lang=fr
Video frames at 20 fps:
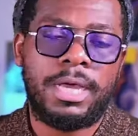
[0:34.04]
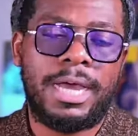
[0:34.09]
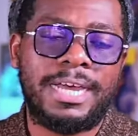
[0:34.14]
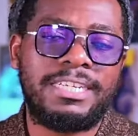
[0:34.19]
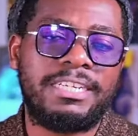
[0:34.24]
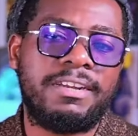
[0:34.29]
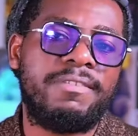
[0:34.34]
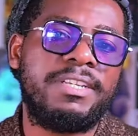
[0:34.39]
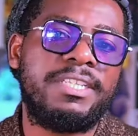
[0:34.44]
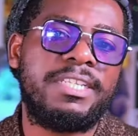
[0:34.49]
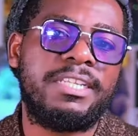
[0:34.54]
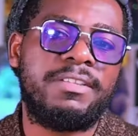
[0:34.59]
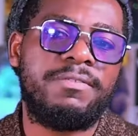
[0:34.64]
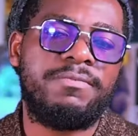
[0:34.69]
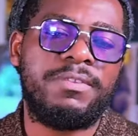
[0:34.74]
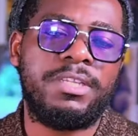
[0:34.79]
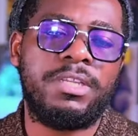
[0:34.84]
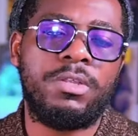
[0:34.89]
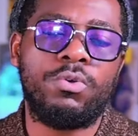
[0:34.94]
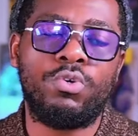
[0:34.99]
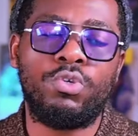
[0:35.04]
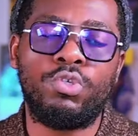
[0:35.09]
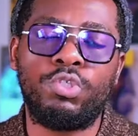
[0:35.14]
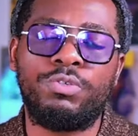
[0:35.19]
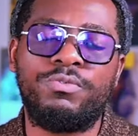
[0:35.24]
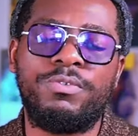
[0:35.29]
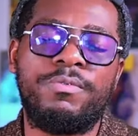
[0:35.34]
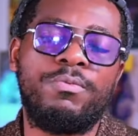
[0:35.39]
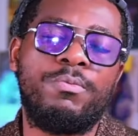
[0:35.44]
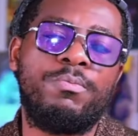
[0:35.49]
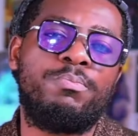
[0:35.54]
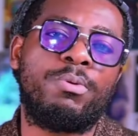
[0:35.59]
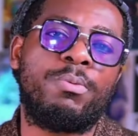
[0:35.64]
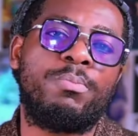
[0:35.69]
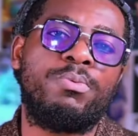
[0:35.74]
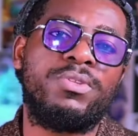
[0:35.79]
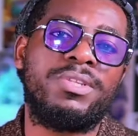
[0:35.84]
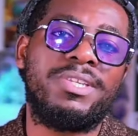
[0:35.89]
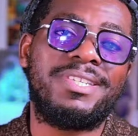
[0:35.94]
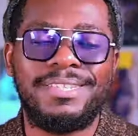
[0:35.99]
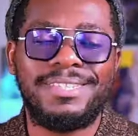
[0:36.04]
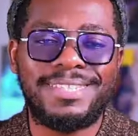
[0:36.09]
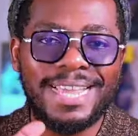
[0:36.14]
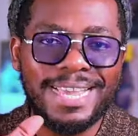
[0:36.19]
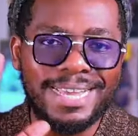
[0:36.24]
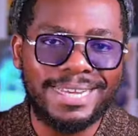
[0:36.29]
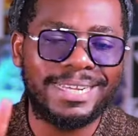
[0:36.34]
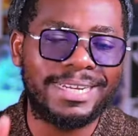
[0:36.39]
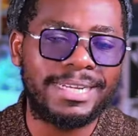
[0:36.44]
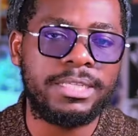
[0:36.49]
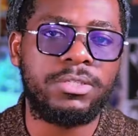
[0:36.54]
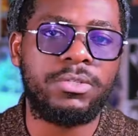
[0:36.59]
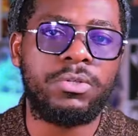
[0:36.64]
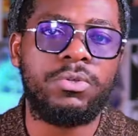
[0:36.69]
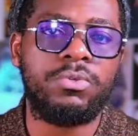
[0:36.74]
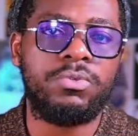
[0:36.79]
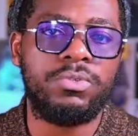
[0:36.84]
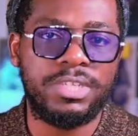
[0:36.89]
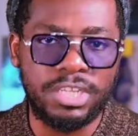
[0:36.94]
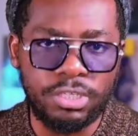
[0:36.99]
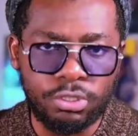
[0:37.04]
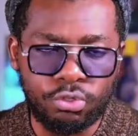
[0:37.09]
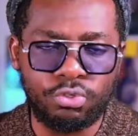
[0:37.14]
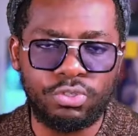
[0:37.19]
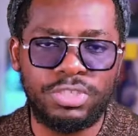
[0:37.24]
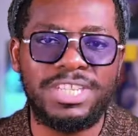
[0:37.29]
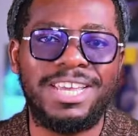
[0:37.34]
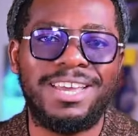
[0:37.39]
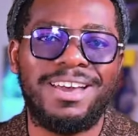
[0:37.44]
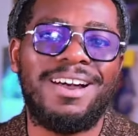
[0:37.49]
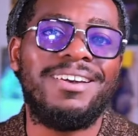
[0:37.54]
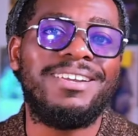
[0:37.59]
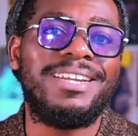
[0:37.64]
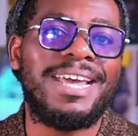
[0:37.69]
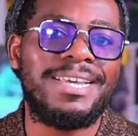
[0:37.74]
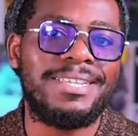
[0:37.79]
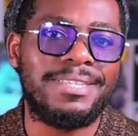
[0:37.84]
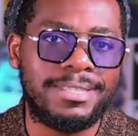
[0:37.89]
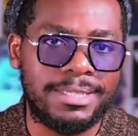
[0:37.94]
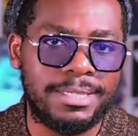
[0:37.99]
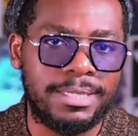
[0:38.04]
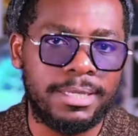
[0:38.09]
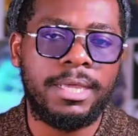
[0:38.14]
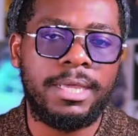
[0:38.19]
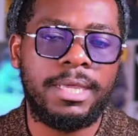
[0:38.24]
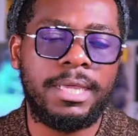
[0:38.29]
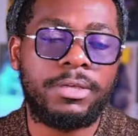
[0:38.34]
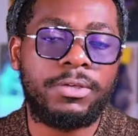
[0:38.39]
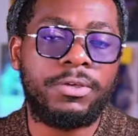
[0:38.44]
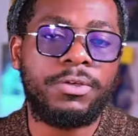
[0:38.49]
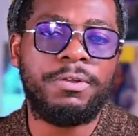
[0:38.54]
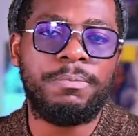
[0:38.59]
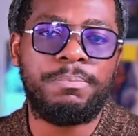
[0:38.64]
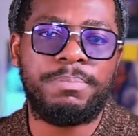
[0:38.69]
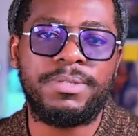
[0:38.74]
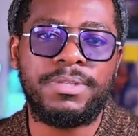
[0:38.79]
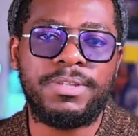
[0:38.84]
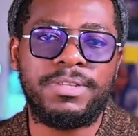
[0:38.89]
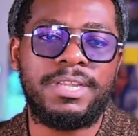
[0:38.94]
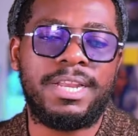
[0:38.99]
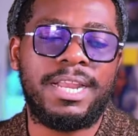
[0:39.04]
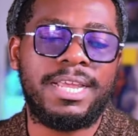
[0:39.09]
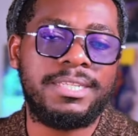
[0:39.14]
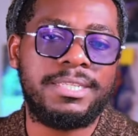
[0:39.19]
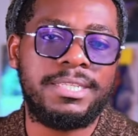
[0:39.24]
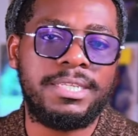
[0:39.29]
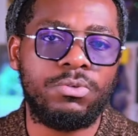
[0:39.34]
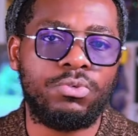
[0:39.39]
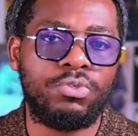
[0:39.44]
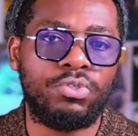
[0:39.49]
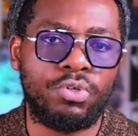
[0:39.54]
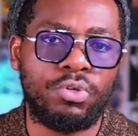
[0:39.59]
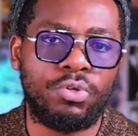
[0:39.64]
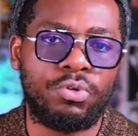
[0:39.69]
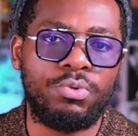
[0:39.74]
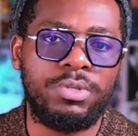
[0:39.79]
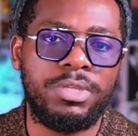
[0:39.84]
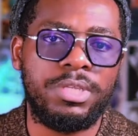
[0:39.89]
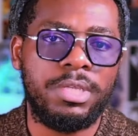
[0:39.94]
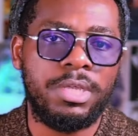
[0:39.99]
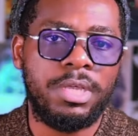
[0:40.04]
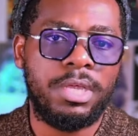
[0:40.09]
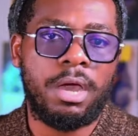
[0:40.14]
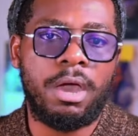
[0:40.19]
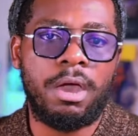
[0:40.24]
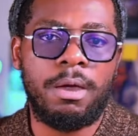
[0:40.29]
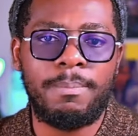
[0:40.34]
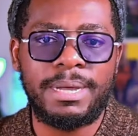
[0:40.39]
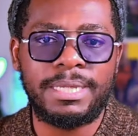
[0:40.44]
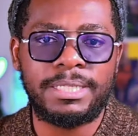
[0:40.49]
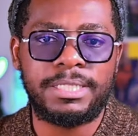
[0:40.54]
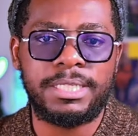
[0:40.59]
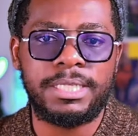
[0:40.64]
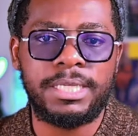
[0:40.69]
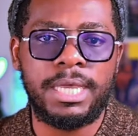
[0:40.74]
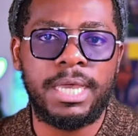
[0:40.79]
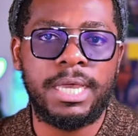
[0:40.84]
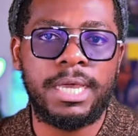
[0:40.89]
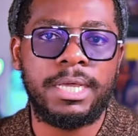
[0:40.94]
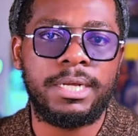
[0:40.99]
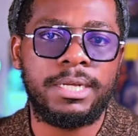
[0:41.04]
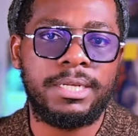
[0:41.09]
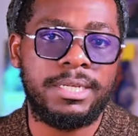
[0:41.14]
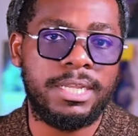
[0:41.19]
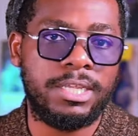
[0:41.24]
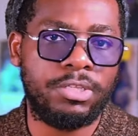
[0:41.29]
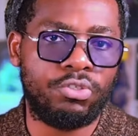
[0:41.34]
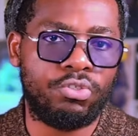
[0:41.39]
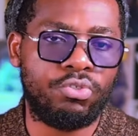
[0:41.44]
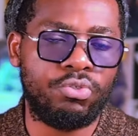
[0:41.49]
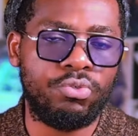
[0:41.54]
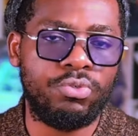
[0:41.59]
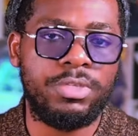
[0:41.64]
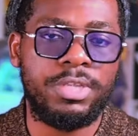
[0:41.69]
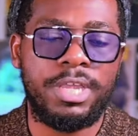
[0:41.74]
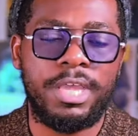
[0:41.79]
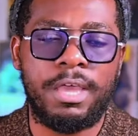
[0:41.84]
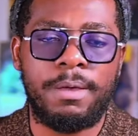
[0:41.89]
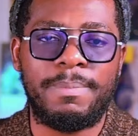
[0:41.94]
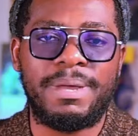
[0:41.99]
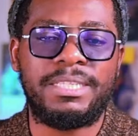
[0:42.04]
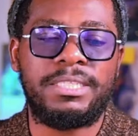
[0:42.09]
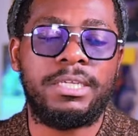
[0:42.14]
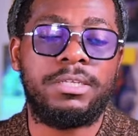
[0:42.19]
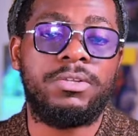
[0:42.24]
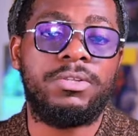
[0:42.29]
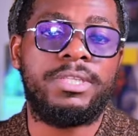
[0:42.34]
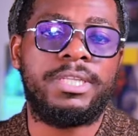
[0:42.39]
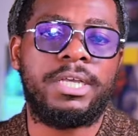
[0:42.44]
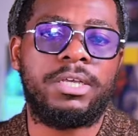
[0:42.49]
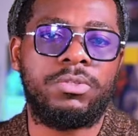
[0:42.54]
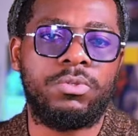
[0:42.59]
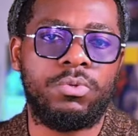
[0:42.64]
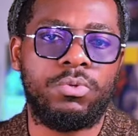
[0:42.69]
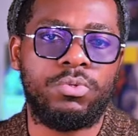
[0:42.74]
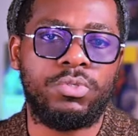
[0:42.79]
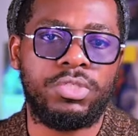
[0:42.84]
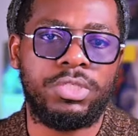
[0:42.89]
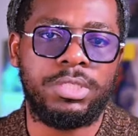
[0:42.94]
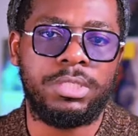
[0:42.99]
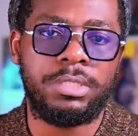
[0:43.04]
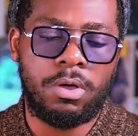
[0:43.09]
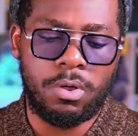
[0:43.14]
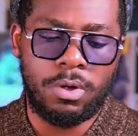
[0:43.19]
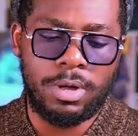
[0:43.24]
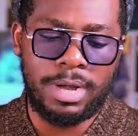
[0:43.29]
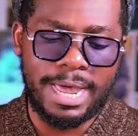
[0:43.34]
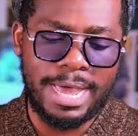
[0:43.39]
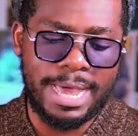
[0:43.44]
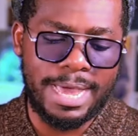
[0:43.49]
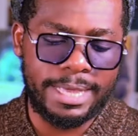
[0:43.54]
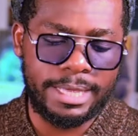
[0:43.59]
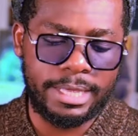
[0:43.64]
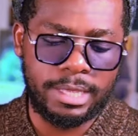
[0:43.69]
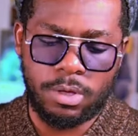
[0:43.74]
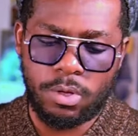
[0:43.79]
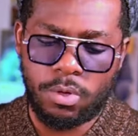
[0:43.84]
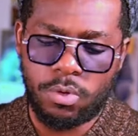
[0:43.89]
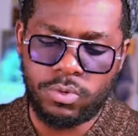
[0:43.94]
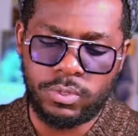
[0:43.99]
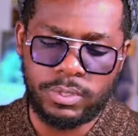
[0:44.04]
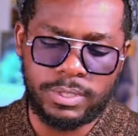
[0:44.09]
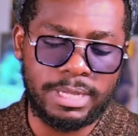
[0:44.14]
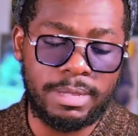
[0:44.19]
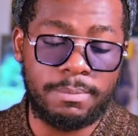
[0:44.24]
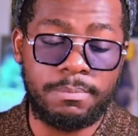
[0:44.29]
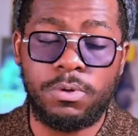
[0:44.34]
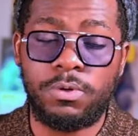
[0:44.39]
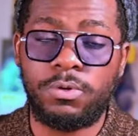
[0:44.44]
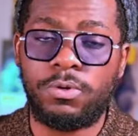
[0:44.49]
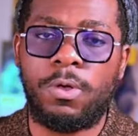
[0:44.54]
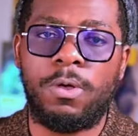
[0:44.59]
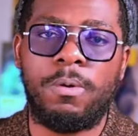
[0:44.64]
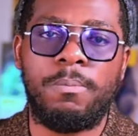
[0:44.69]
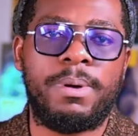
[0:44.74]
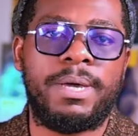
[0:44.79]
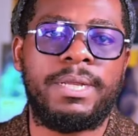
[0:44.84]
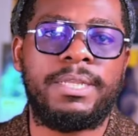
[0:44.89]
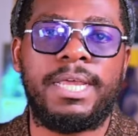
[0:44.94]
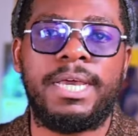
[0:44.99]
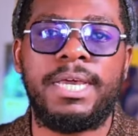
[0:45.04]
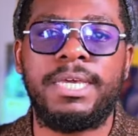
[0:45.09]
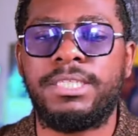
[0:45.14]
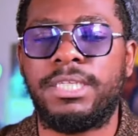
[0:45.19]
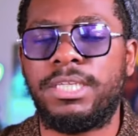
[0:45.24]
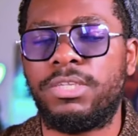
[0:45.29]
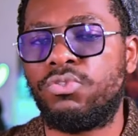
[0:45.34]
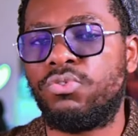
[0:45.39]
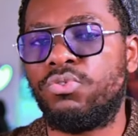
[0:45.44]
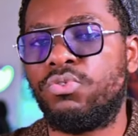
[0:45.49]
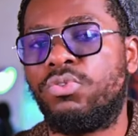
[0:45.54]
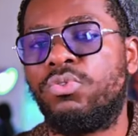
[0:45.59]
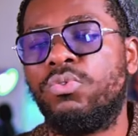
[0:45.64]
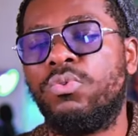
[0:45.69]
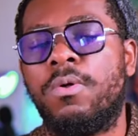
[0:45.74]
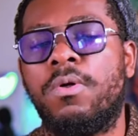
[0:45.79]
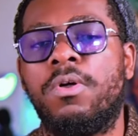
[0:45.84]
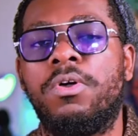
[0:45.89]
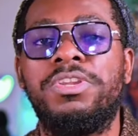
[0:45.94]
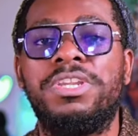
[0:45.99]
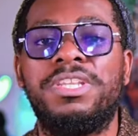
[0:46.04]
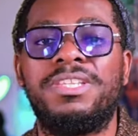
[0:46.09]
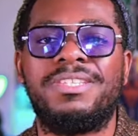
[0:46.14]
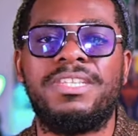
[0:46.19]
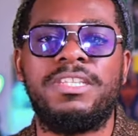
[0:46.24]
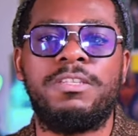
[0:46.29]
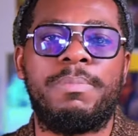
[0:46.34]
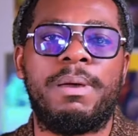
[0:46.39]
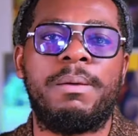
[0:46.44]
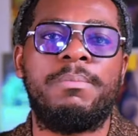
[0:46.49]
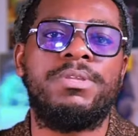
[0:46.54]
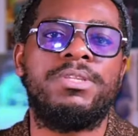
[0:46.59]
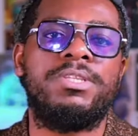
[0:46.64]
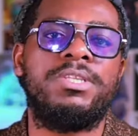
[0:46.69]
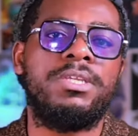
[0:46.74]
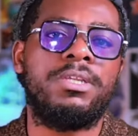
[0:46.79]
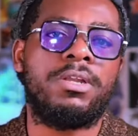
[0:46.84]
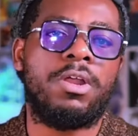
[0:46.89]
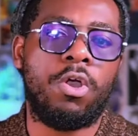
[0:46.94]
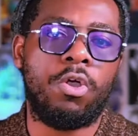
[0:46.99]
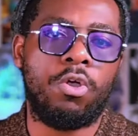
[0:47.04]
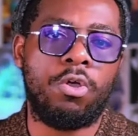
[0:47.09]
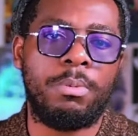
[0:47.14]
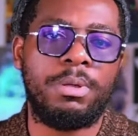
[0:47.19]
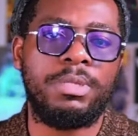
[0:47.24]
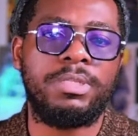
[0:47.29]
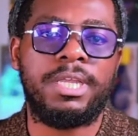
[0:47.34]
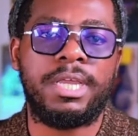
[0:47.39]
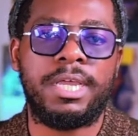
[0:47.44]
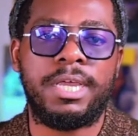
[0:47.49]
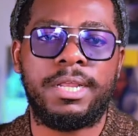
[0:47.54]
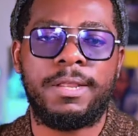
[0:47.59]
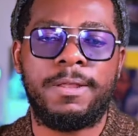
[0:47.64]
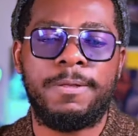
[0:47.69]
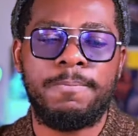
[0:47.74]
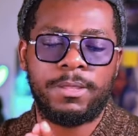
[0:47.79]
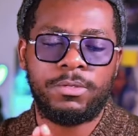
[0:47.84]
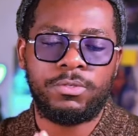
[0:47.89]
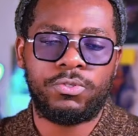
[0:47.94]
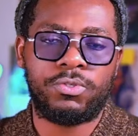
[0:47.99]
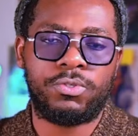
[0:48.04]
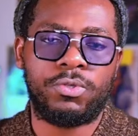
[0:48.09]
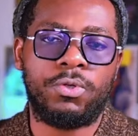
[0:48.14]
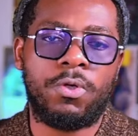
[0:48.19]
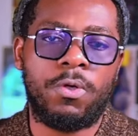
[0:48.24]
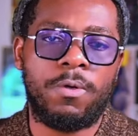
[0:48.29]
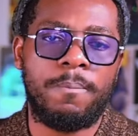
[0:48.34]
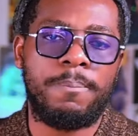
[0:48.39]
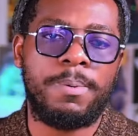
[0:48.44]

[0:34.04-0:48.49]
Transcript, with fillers: à travers cette vidéo, je vais vous proposer 5 raisons d'étudier en Asie et que représente l'Asie aujourd'hui en matière d'études et en matière de technologie. On like, on s'abonne, on partage et surtout, on n'hésite pas à me dire en commentaire ce qu'on